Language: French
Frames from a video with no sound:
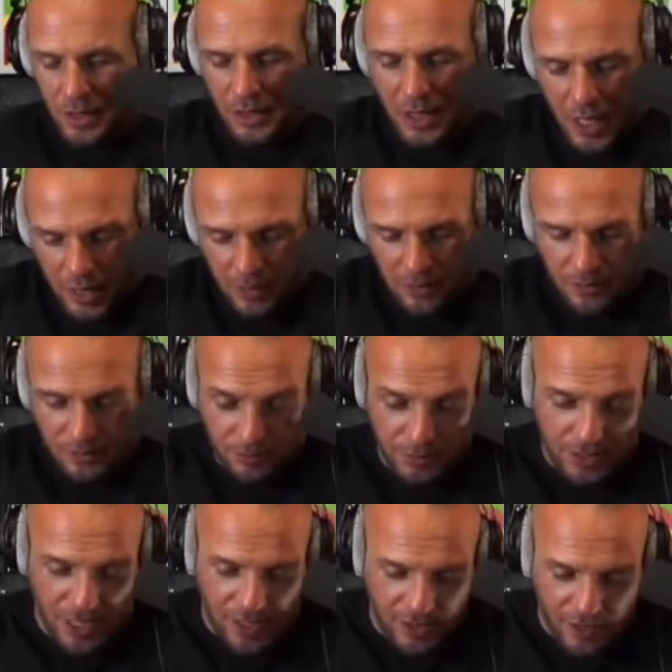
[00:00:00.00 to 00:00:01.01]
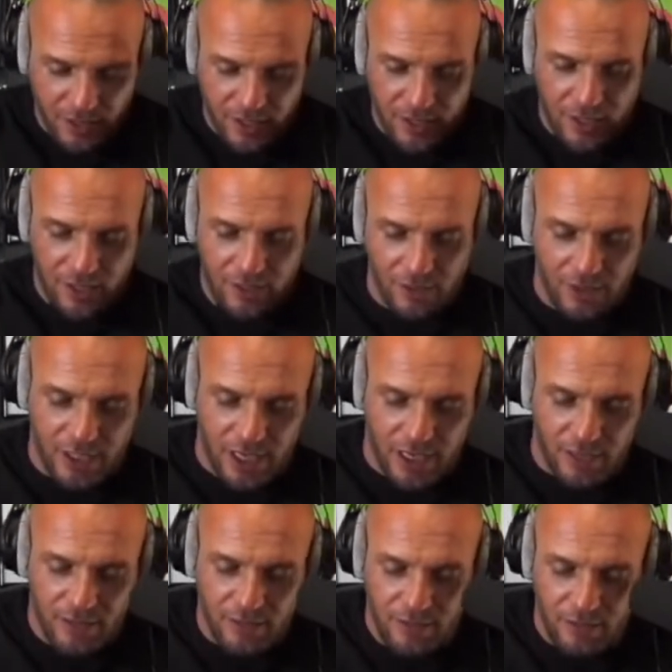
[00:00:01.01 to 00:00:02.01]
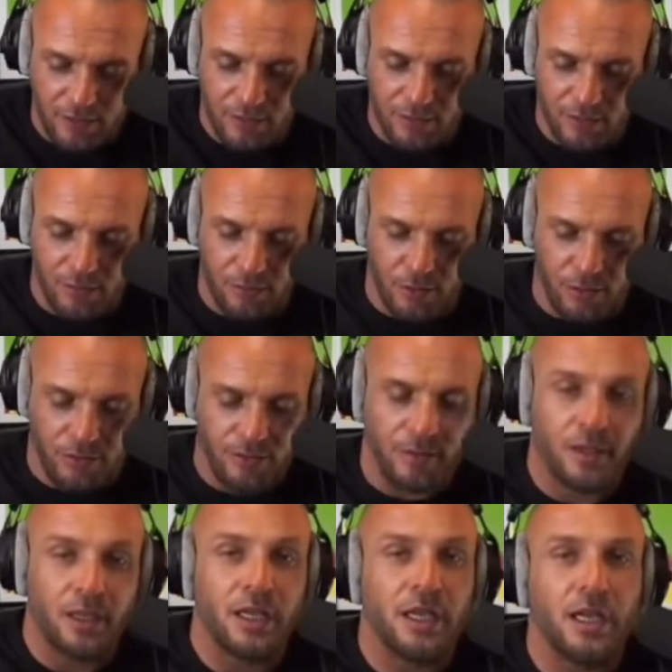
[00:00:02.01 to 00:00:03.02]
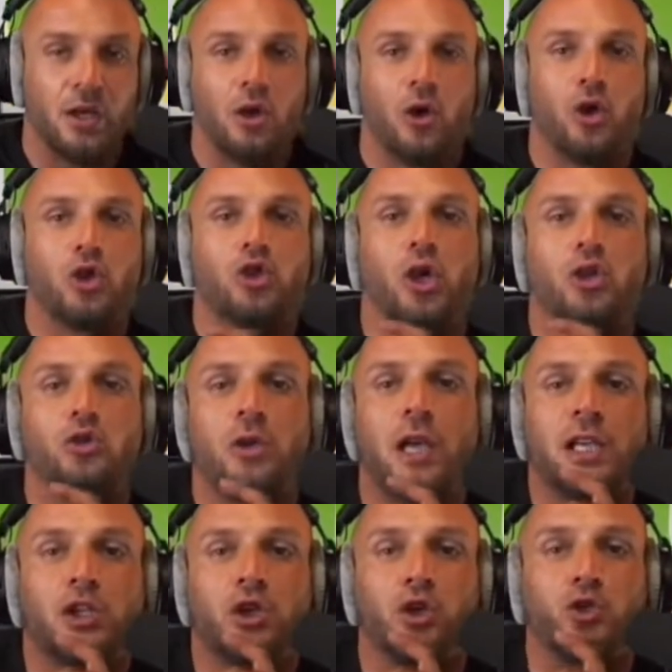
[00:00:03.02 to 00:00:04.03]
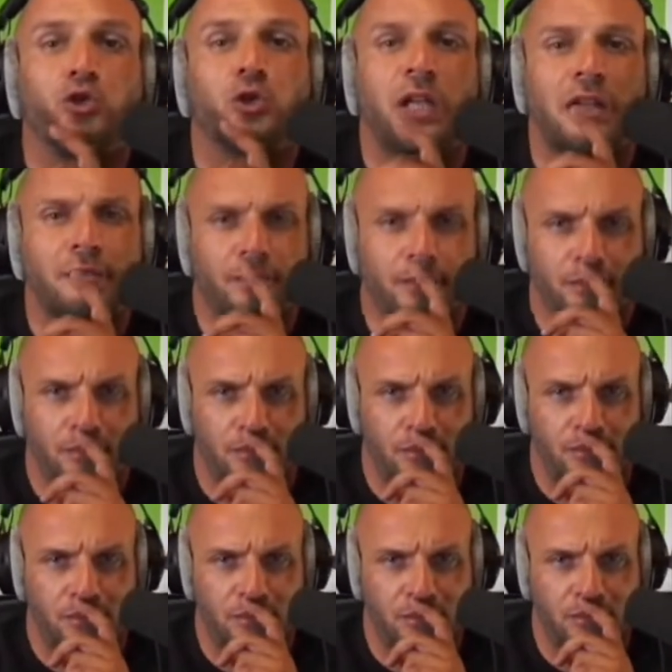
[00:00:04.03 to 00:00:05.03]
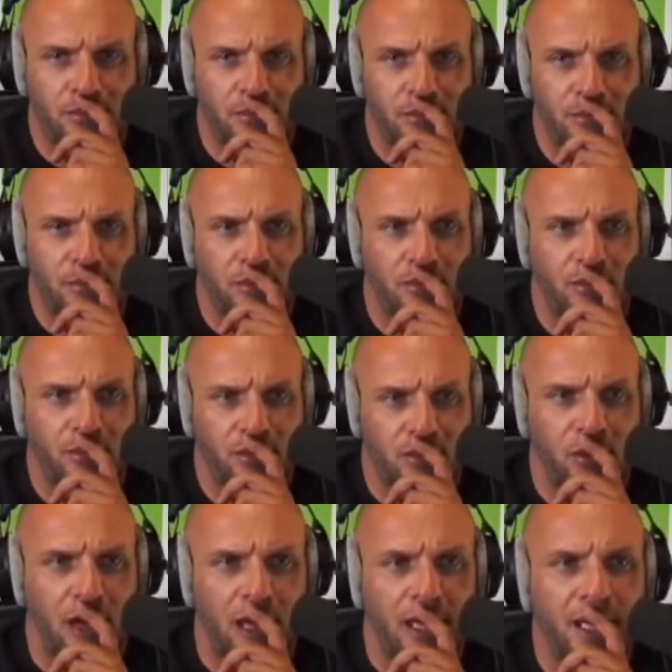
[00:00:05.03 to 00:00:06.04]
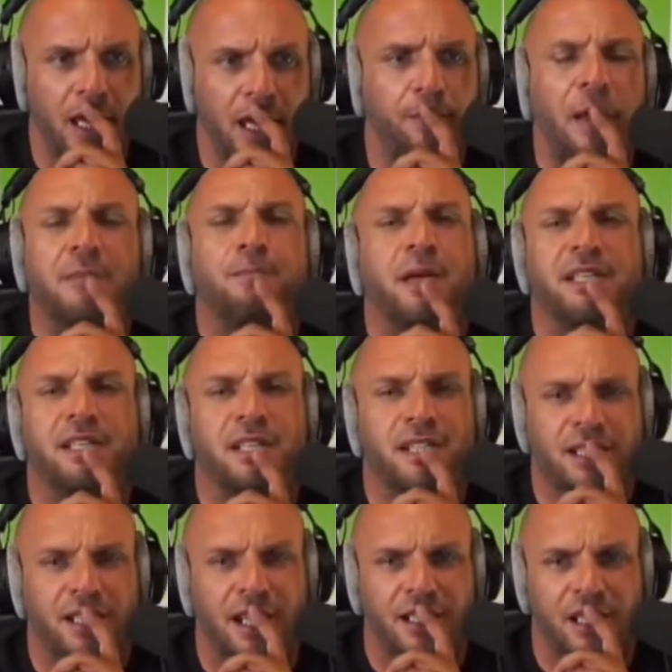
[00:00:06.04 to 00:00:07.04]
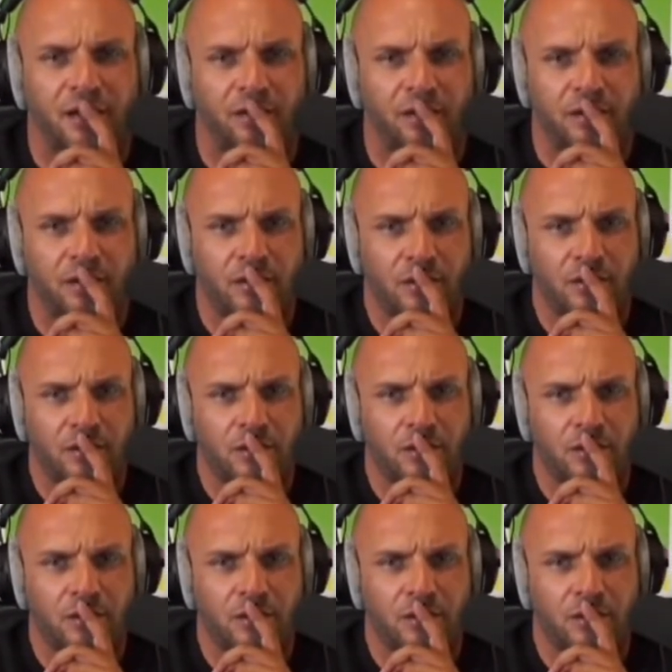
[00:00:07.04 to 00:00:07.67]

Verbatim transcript: Ok, putain, ok. Bon. Aujourd'hui, mais voilà, ils prennent pas d'initiative. Ouais, ils prennent pas d'initiative.